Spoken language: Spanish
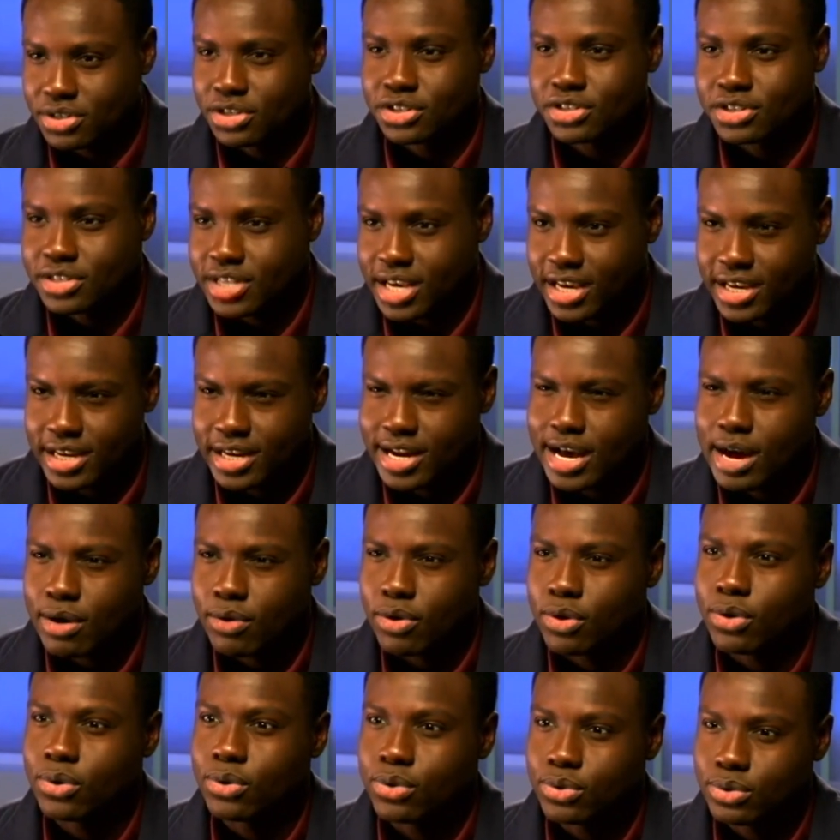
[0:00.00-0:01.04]
Y va
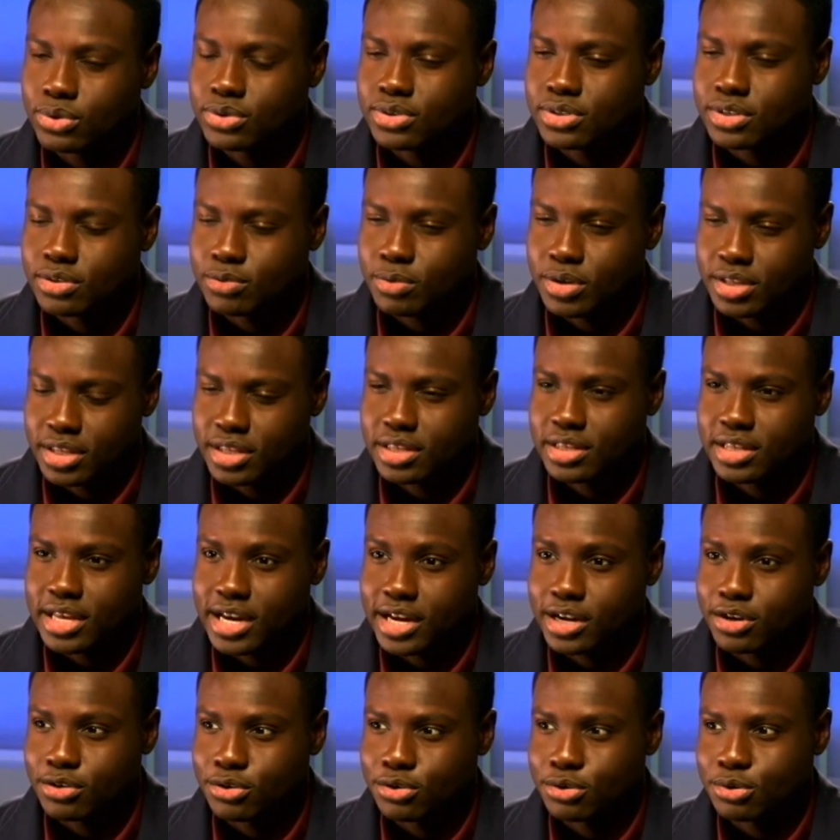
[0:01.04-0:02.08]
descubriendo la
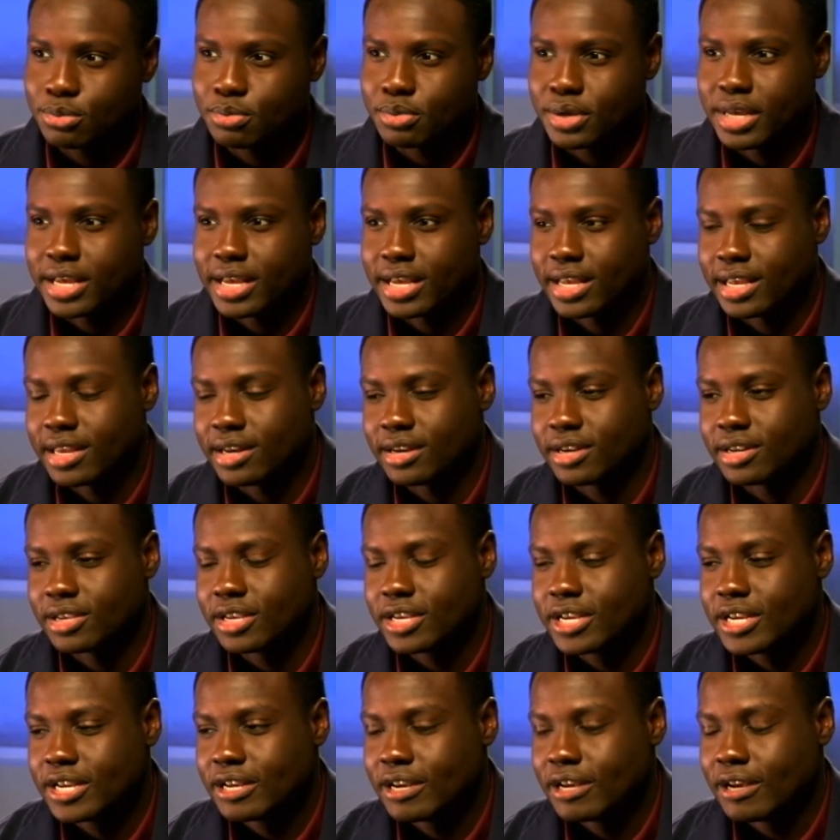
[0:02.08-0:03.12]
posición que ahora tiene en el grupo
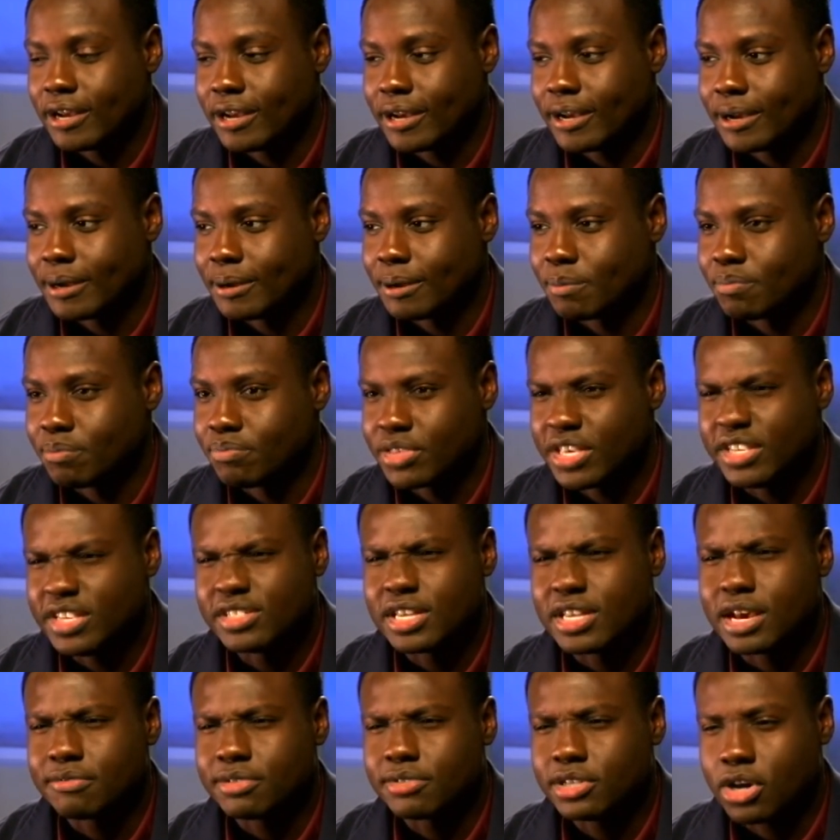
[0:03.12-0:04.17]
y
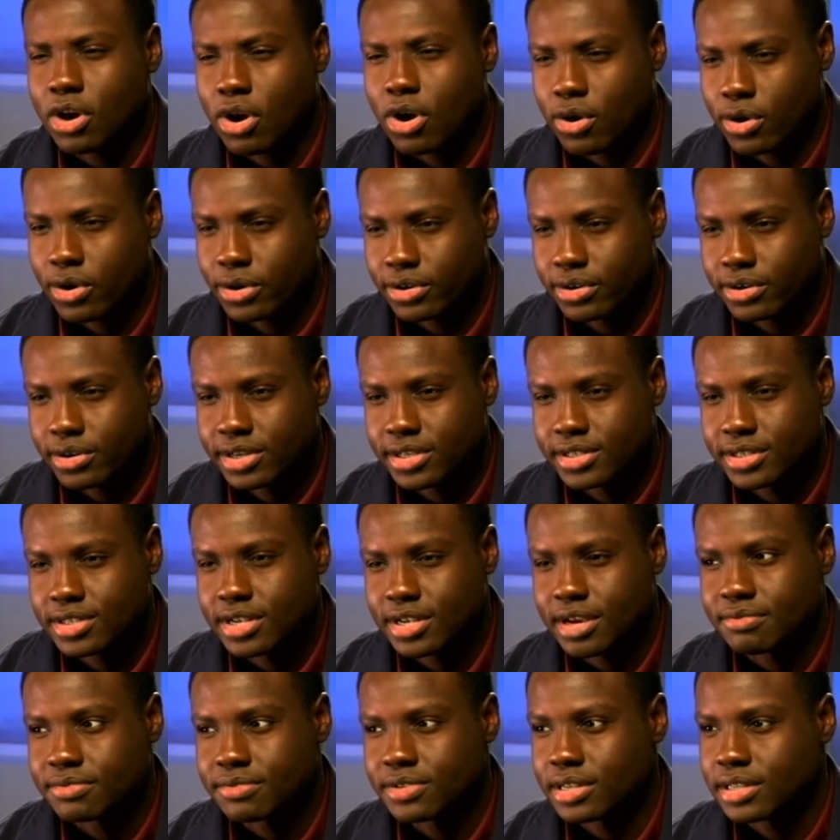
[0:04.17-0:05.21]
definitivamente
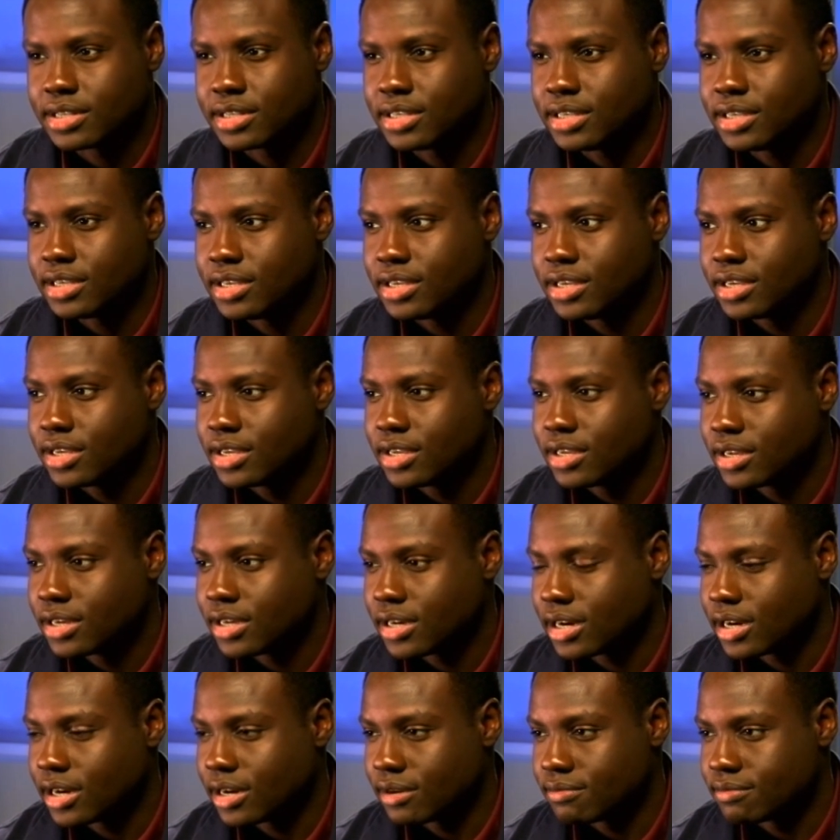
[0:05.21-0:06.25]
ahora es más fuerte
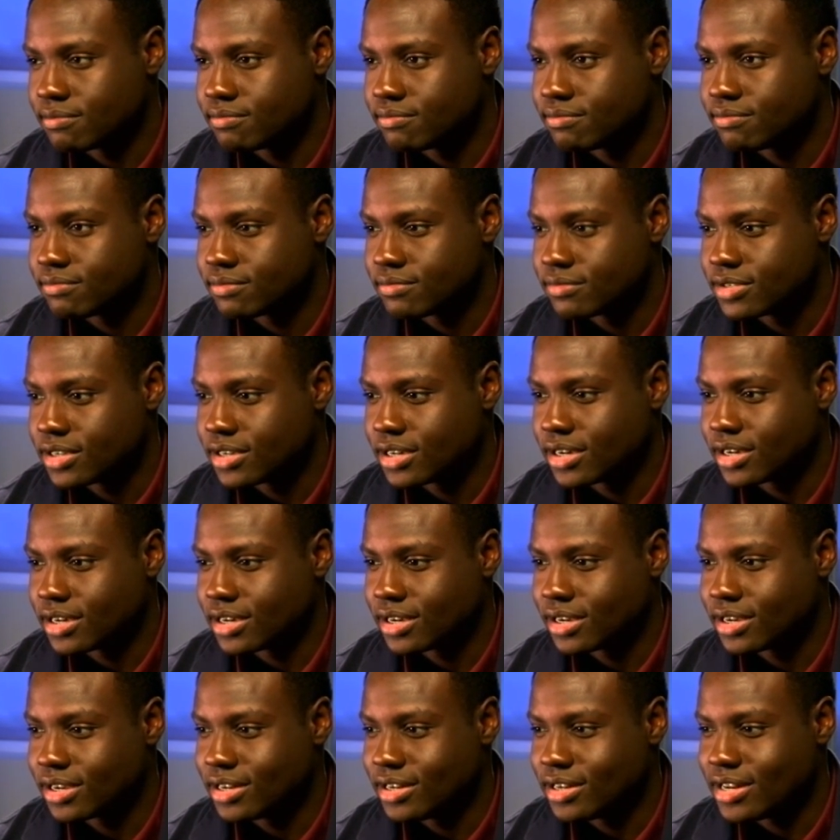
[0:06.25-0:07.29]

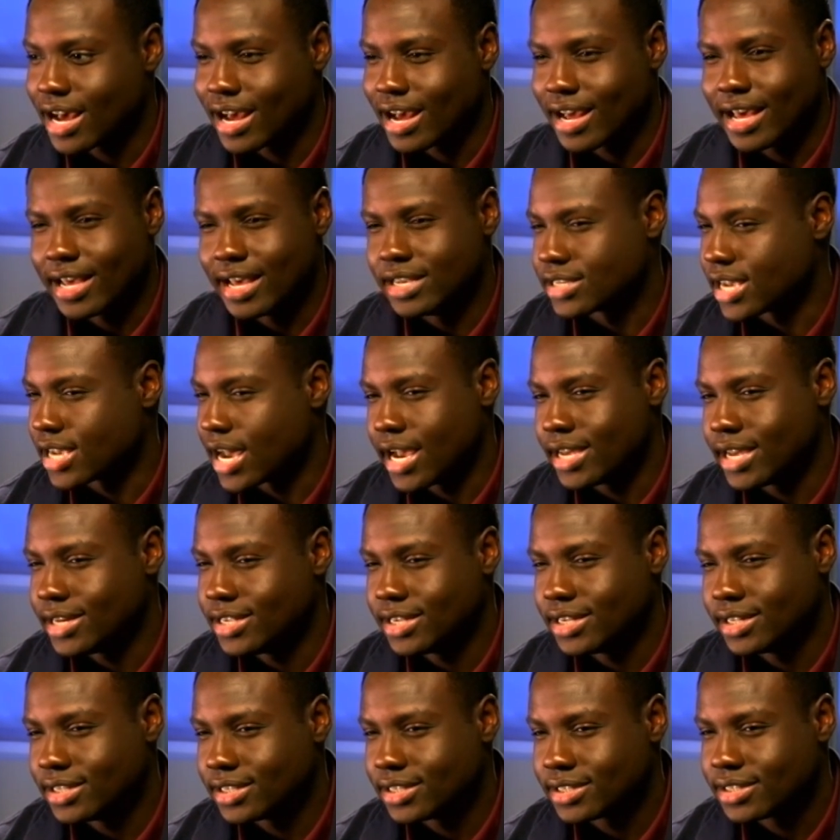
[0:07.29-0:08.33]
y no es tan
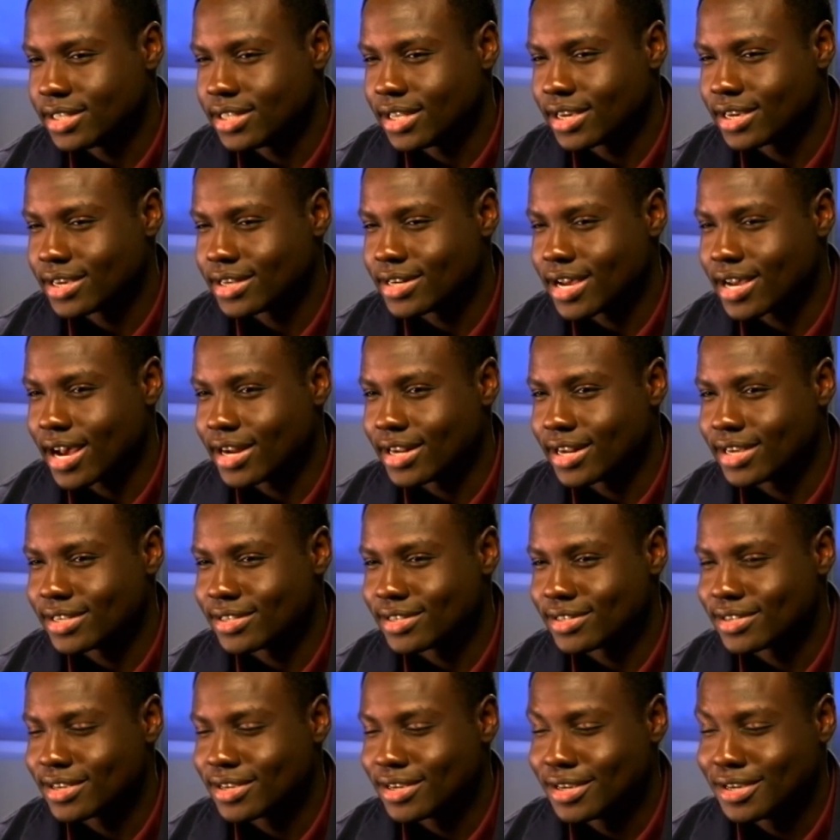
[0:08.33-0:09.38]
idealista,
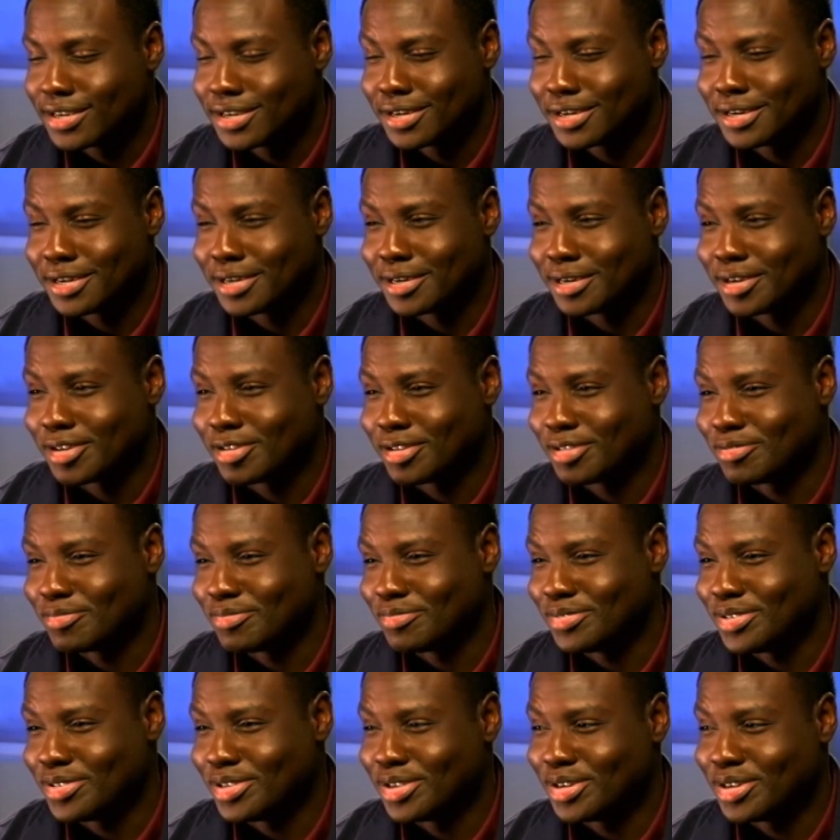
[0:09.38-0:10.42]
no tan,
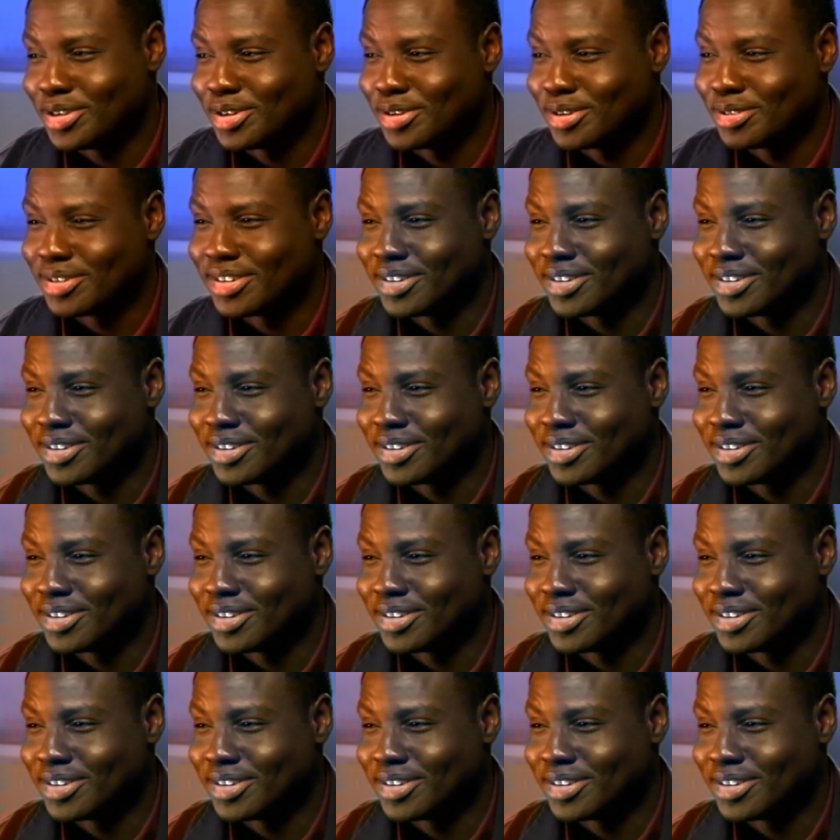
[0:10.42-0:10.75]
sabes,